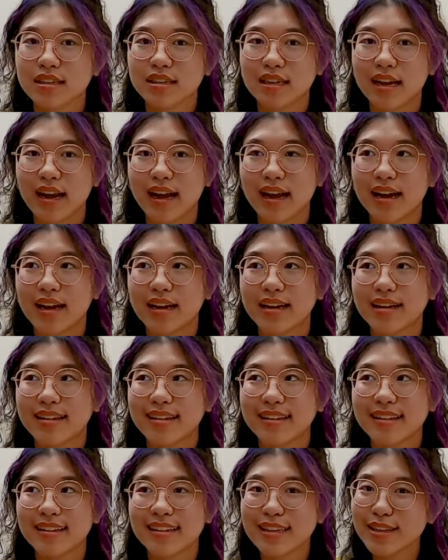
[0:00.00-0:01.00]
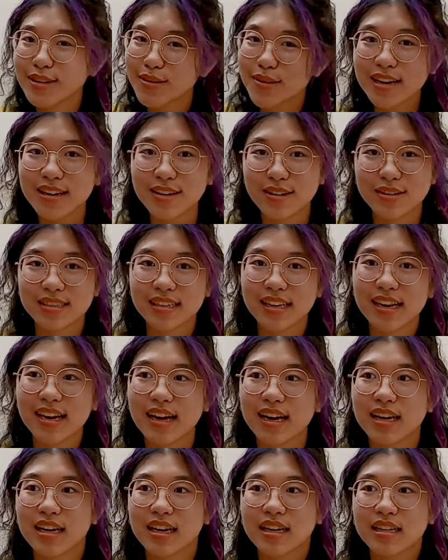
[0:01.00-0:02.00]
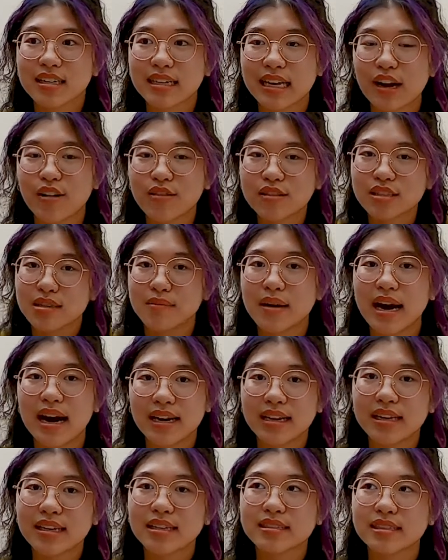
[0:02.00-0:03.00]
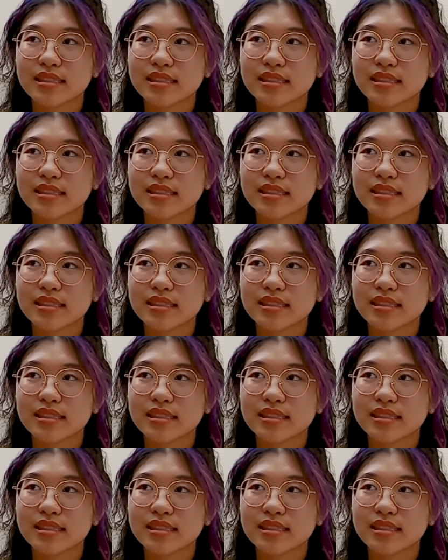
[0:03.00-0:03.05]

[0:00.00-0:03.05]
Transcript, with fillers: cái lý thuyết đó chính là cái con người bạn ấy